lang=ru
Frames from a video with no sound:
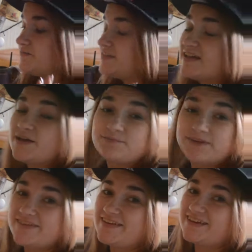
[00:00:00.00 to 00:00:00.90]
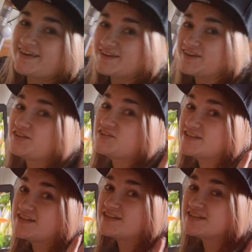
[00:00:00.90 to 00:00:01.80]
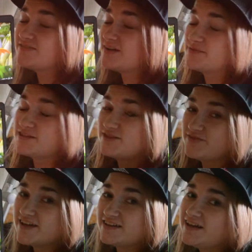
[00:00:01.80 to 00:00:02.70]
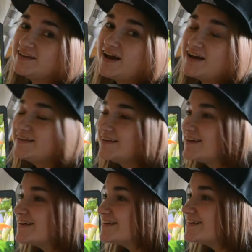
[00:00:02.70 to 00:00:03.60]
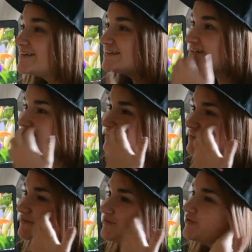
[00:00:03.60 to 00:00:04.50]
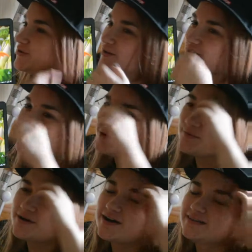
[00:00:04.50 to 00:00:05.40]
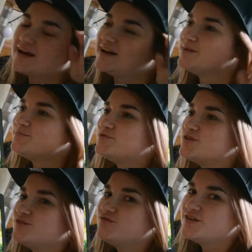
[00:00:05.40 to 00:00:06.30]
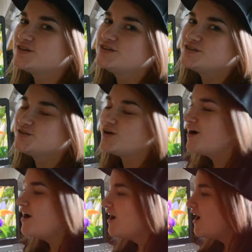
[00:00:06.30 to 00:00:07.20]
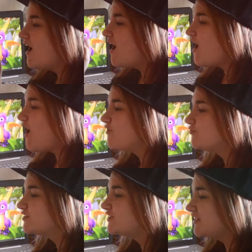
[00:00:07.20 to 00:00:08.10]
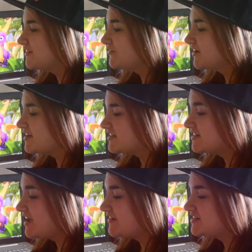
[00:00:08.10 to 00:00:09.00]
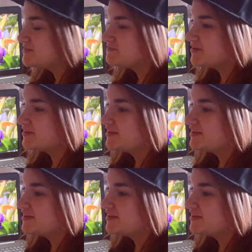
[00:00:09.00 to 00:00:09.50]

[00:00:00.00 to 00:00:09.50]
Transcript: Всем привет, дорогие друзья, с вами снова я, Даналия, и сегодня на моем канале будет видео о вот этом красавце под